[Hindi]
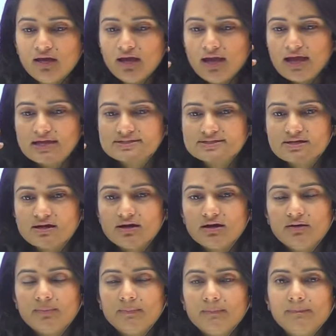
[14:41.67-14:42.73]
एज अ
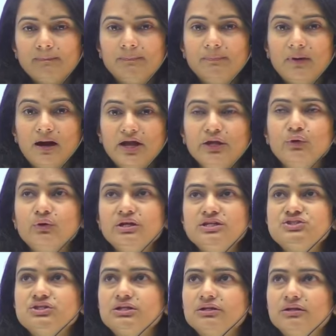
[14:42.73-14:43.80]
बायो
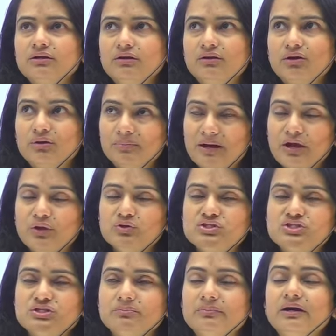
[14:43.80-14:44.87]
एजेंट नॉट बायो
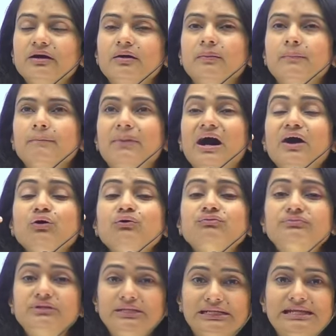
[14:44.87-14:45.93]
एजेंट बायो
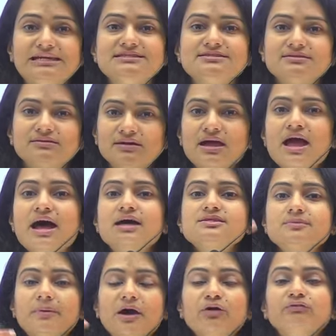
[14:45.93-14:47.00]
फर्टिलाइज़र एज अ
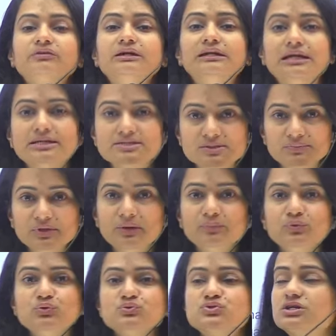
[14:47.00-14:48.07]
बायो फर्टिलाइज़र भी हम
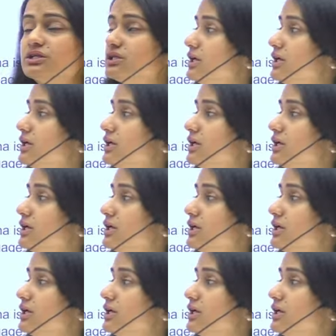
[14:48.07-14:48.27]
यूज़ करते हैं